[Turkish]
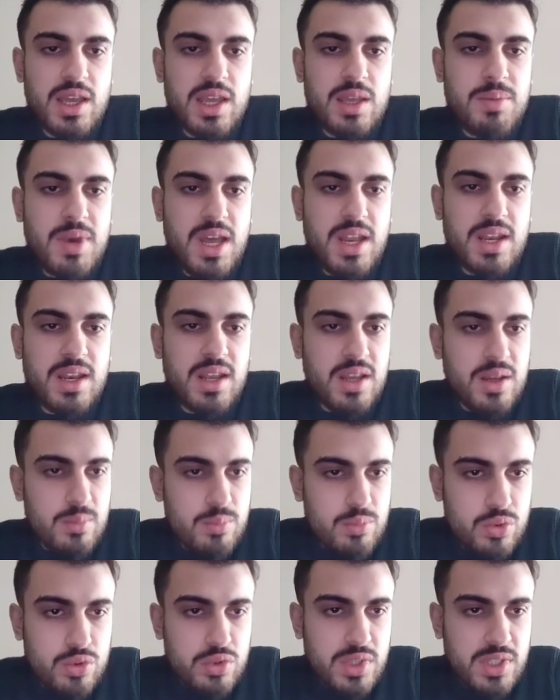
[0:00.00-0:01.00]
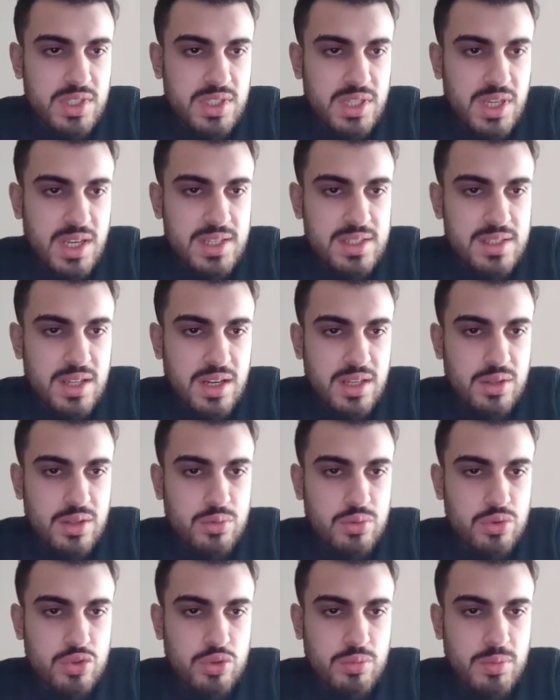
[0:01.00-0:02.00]
E ben buradaki eksilerden
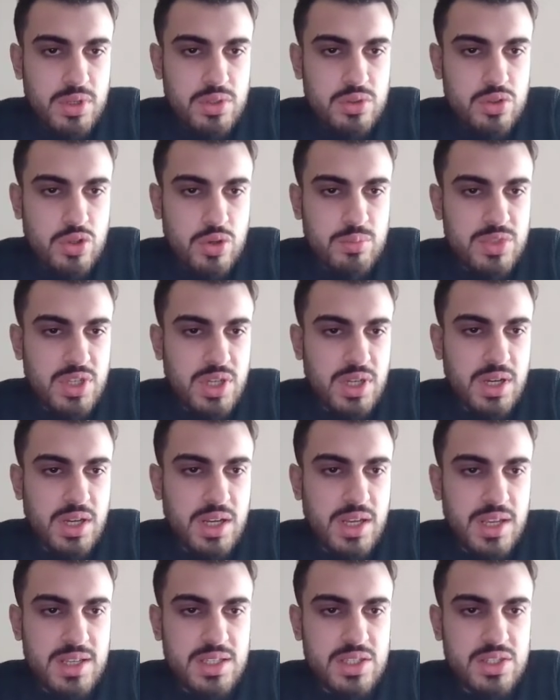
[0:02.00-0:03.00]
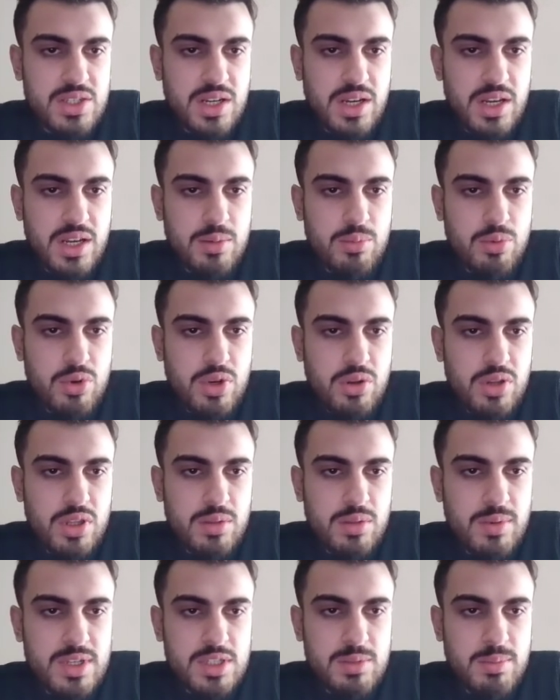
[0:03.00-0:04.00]
kurtulmak istiyorum. c kare eksi c kareyi buraya
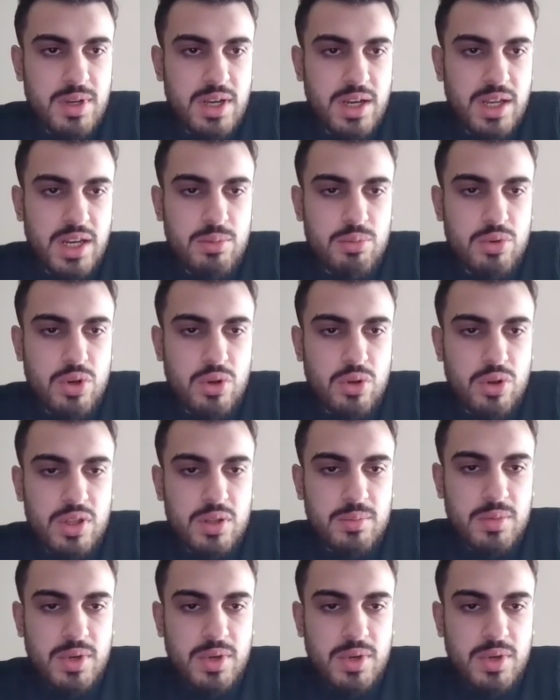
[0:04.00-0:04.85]
yolladım. Eksi b kareyi buraya yolladım.